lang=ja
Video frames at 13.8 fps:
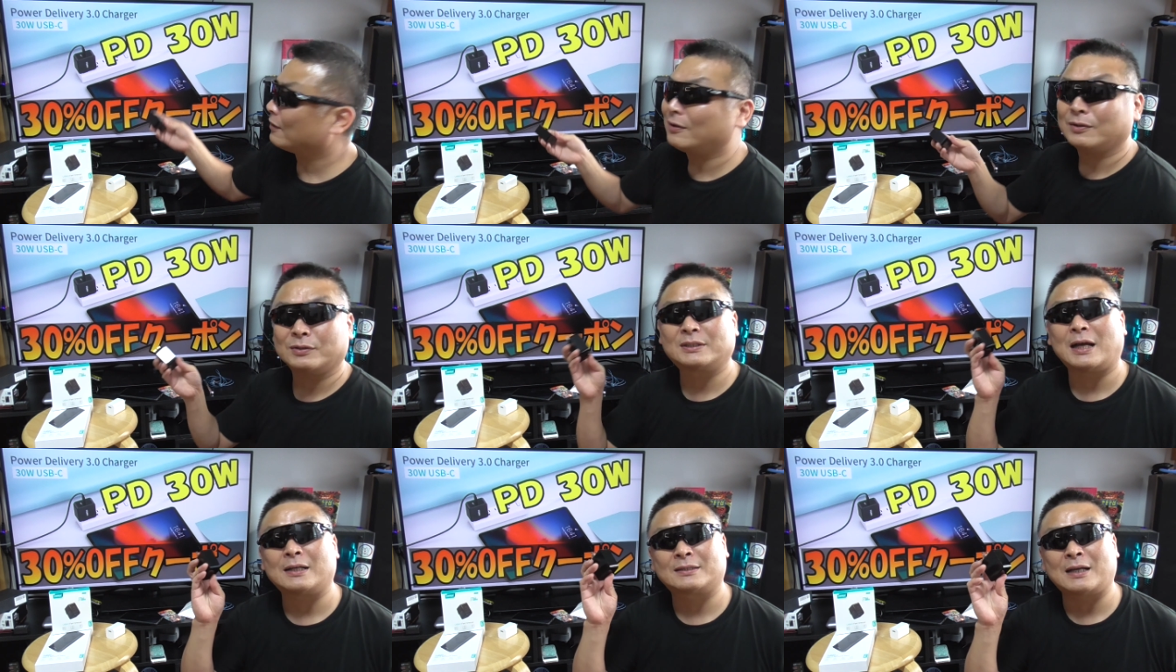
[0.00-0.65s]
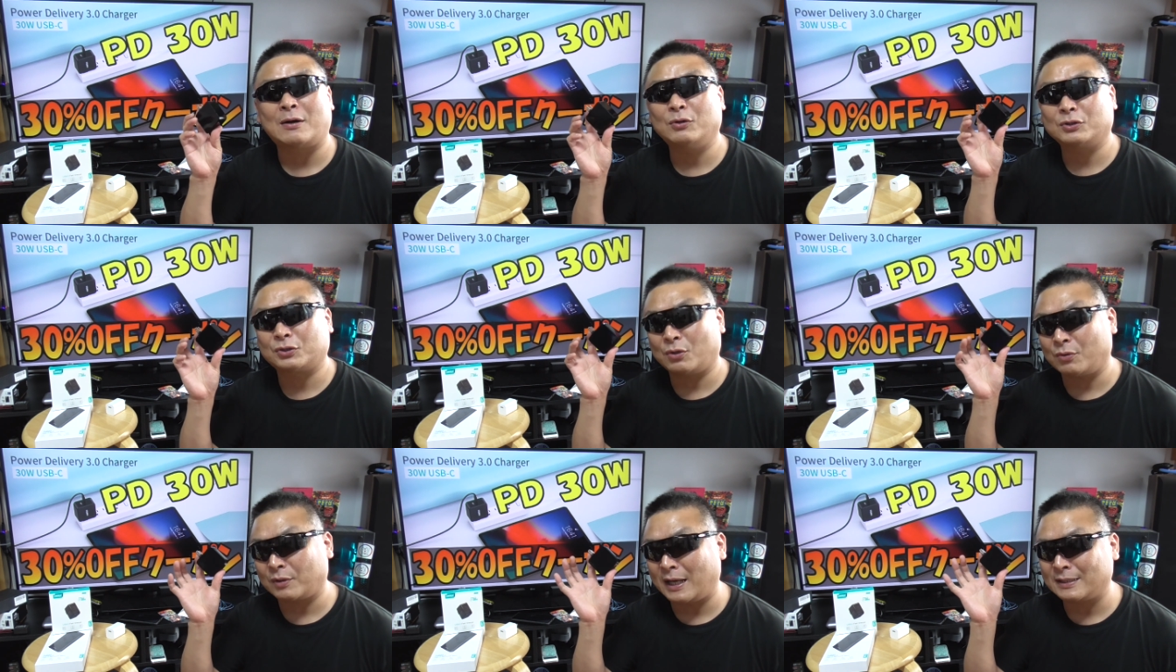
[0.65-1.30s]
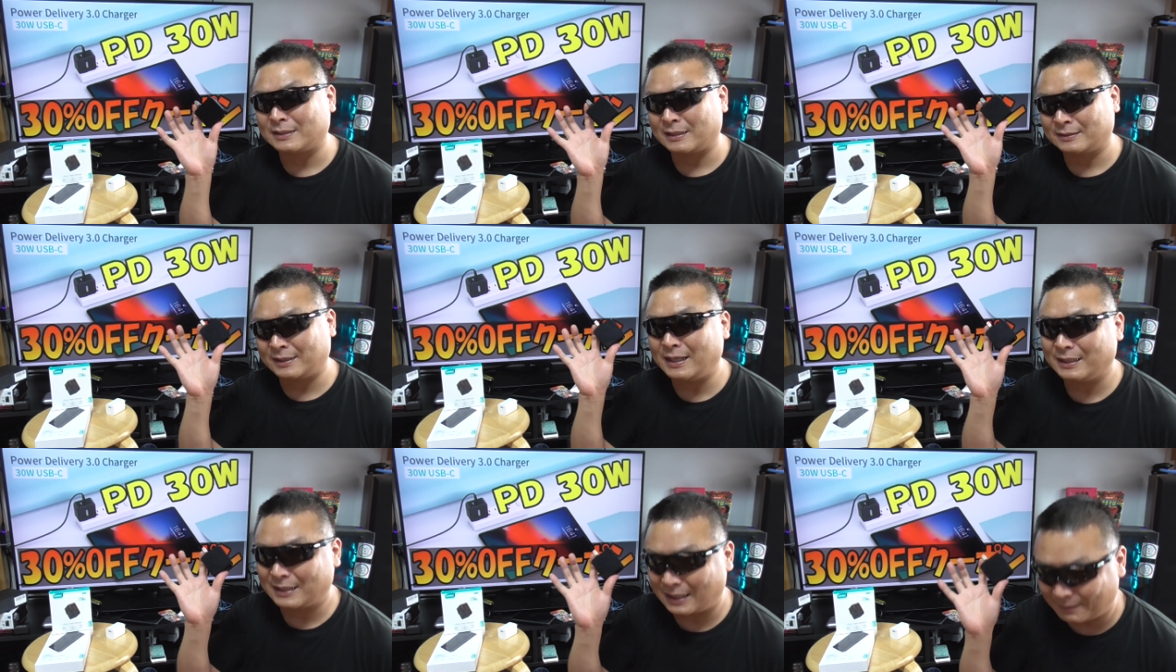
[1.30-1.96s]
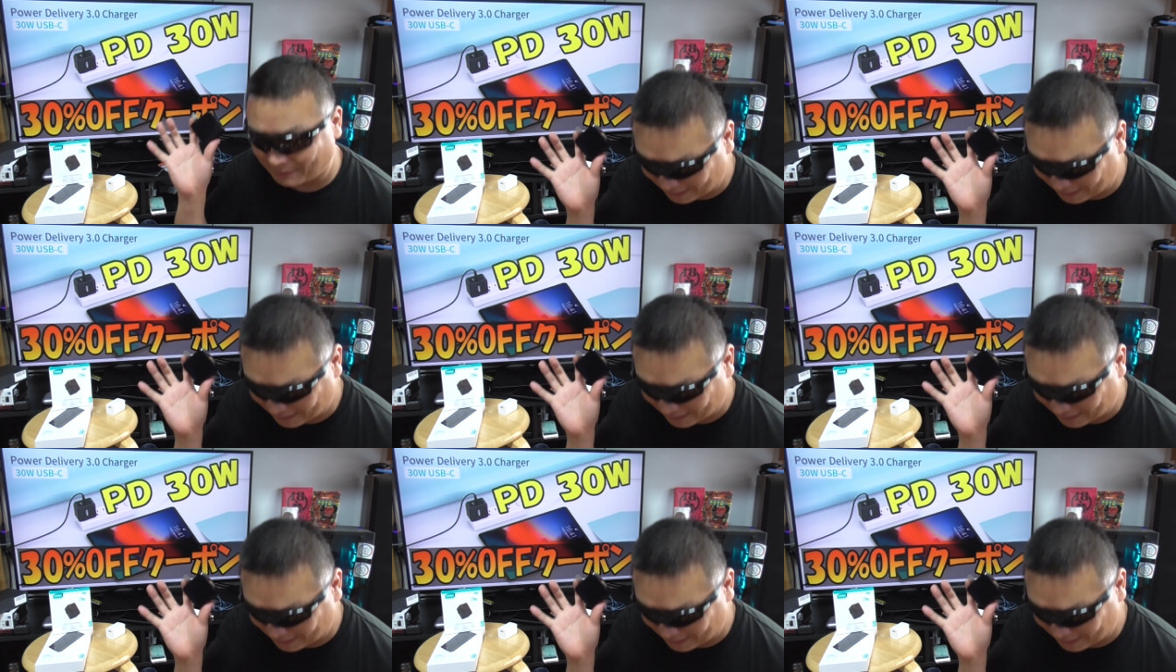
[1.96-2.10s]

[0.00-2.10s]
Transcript: のチャージャーを紹介させていただき